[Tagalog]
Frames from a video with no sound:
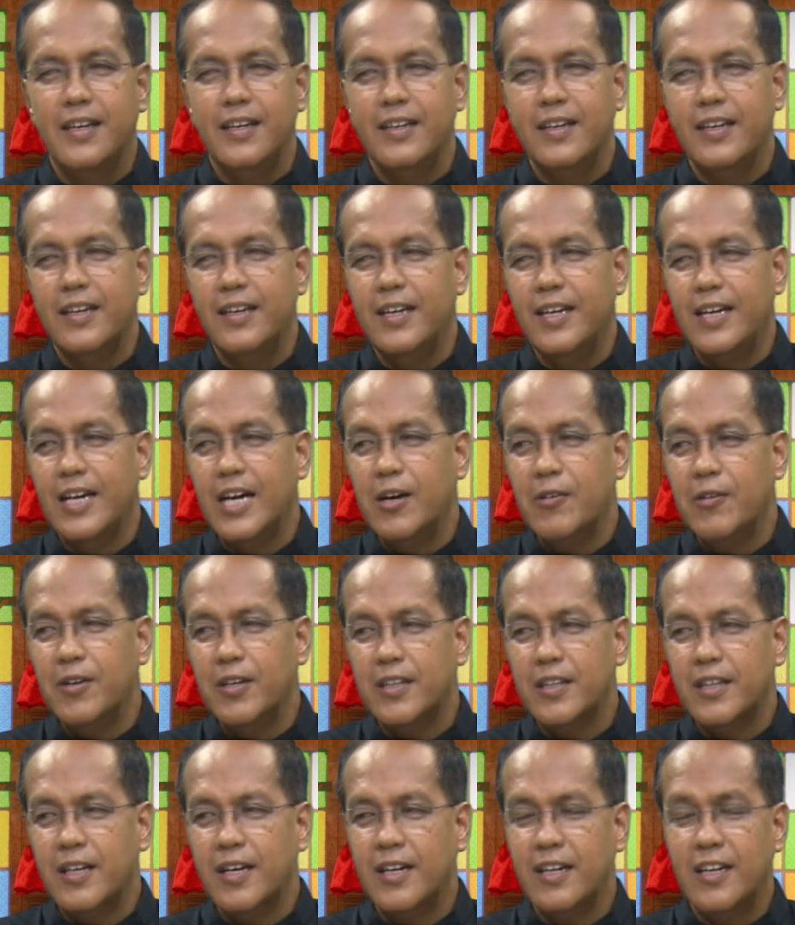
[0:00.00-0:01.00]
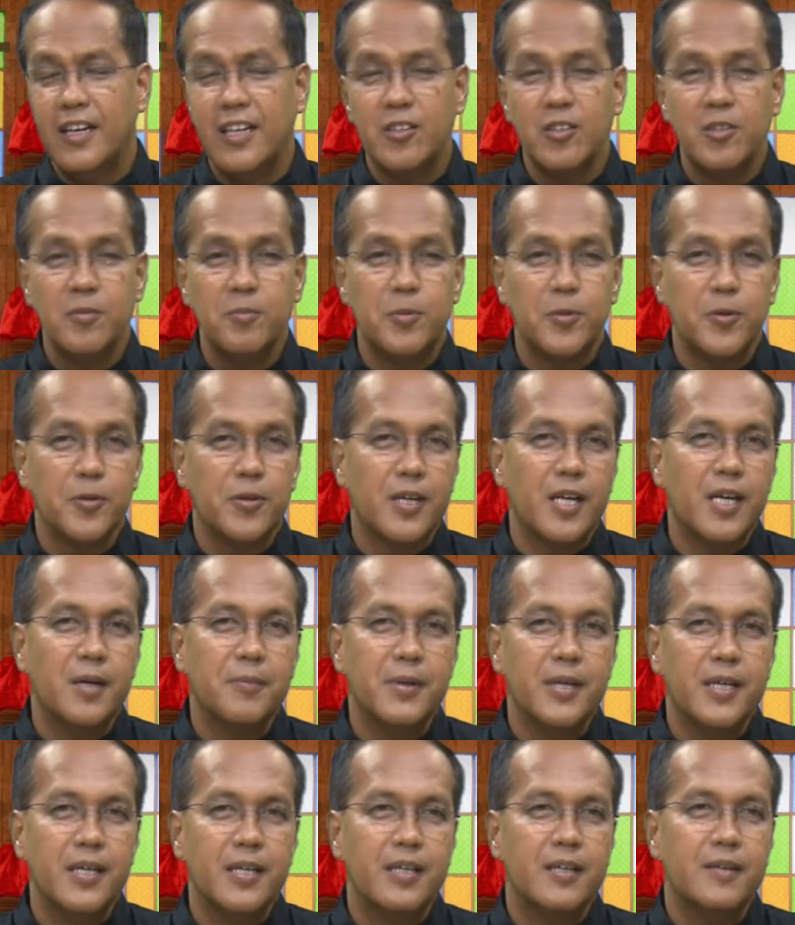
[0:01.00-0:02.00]
Yaningaw kita na atong
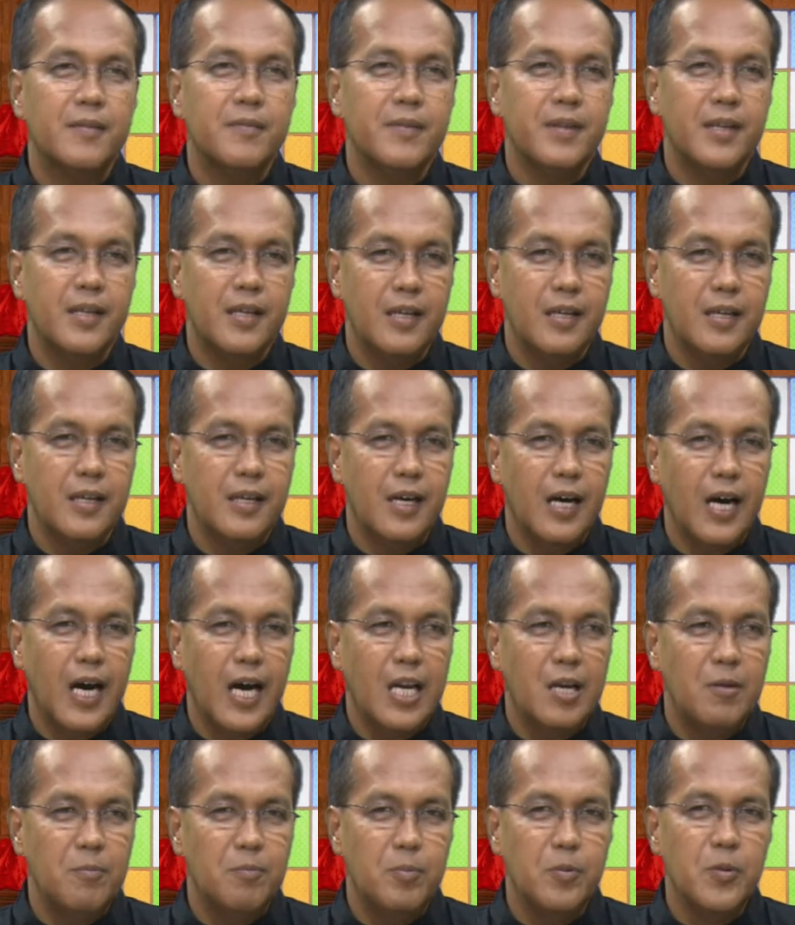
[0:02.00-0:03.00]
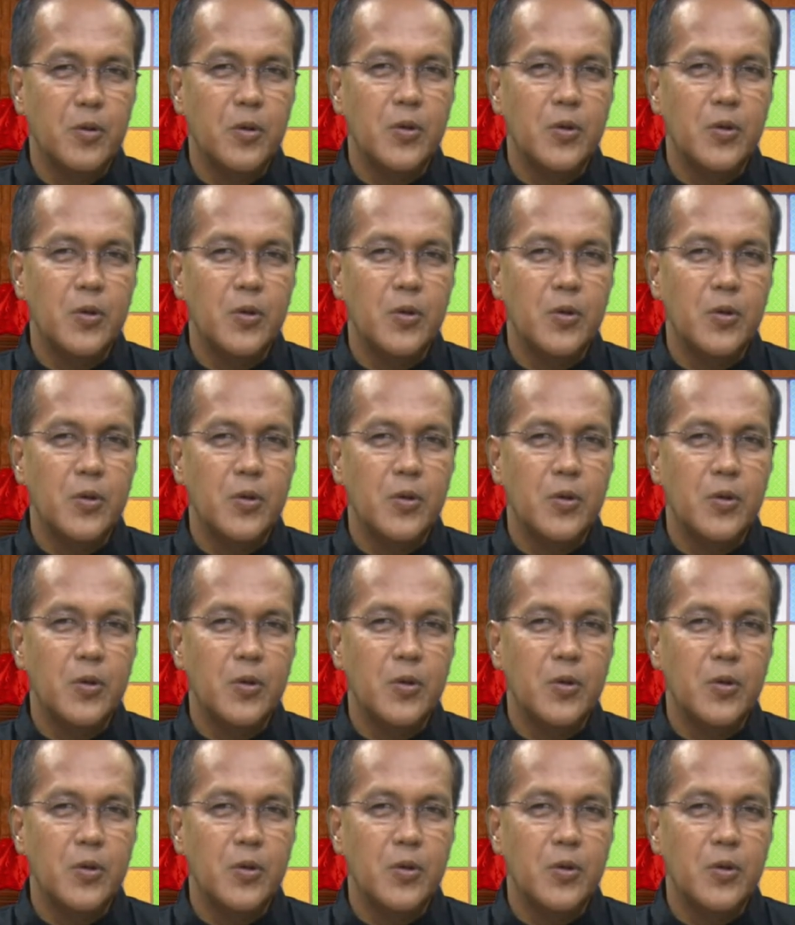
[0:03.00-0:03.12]
programa ang